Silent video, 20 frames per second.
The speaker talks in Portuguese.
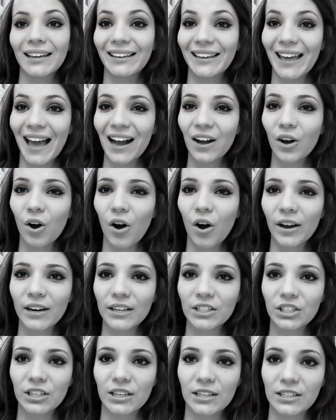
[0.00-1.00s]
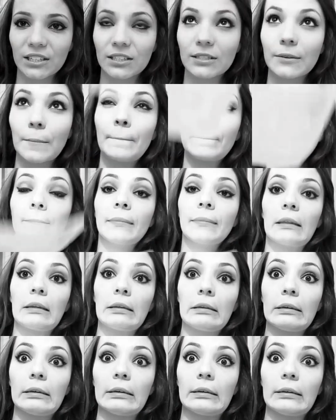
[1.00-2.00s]
E agora, gente...
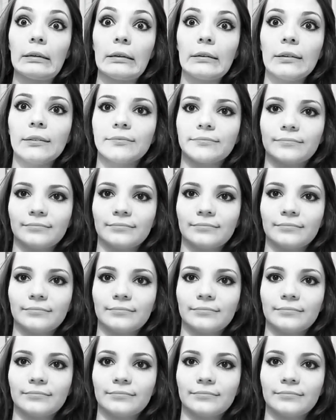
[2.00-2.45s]
Uh,